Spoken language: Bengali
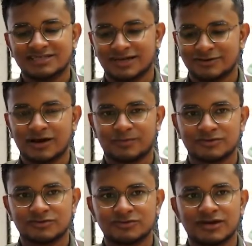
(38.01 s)
যাই হোক
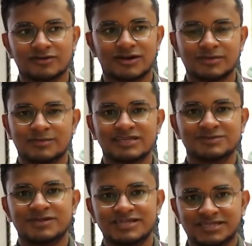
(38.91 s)
আপাতত এখন আমি আমার
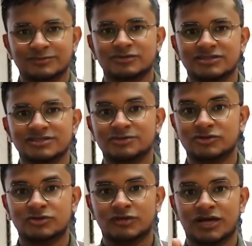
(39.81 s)
এক্সপিরিয়েন্সটা বলতেছি
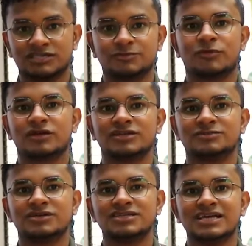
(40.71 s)
ভিতরে ঘুরে আসার পরের
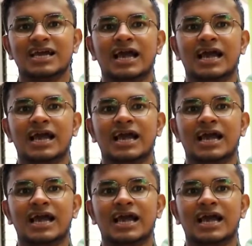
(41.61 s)
এক্সপিরিয়েন্স